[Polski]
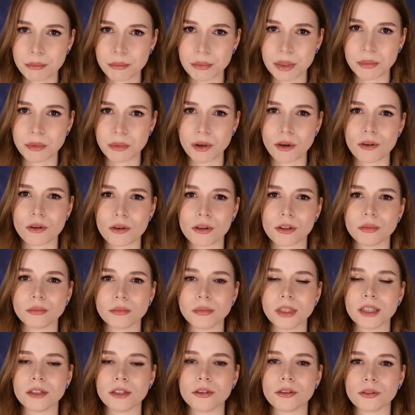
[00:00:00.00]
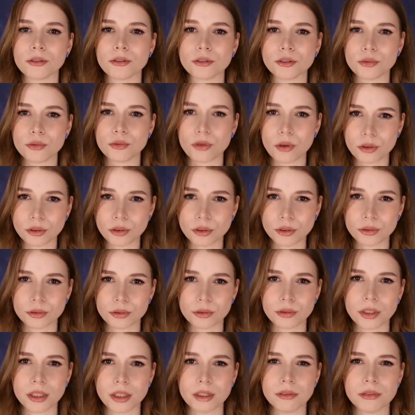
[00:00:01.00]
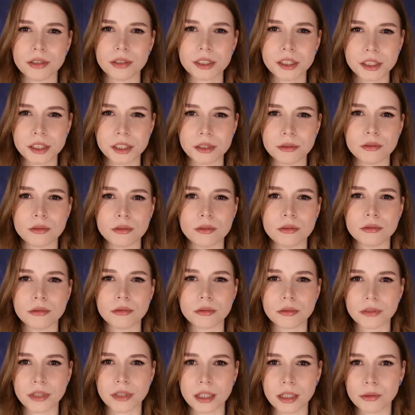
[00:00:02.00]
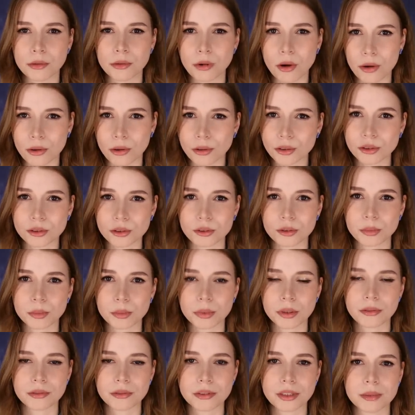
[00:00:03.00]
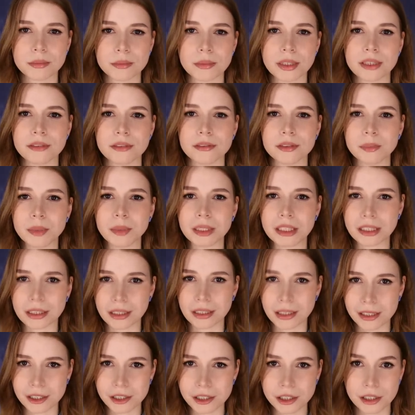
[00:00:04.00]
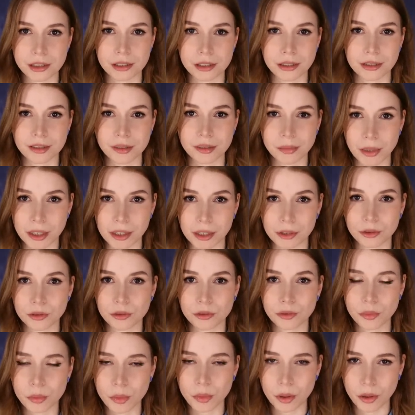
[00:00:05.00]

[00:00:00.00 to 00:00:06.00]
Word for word: mimo ogromnego rozgłosu i wysiłków wielu osób, w tym najwybitniejszych ekspertów w